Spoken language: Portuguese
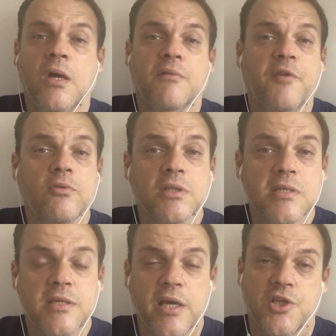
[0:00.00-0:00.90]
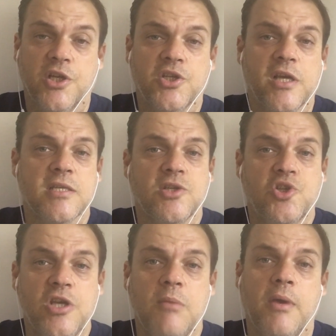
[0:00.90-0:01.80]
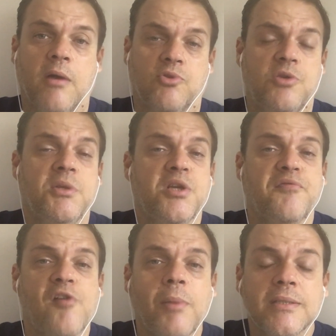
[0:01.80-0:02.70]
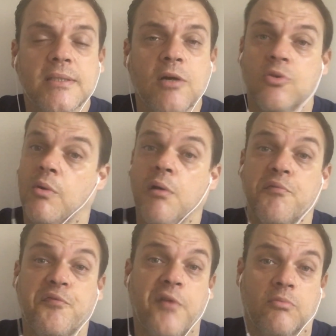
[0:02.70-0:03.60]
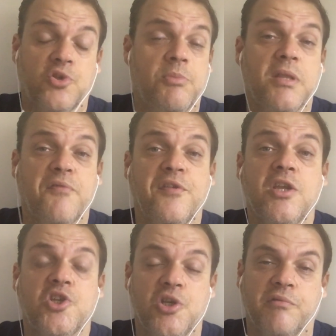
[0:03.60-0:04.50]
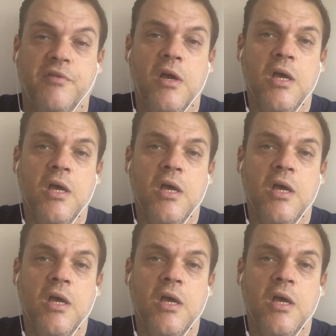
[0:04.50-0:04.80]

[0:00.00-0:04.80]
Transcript: Volto a dizer, gente, esse time é um time de informação, não é um, é um time definitivo.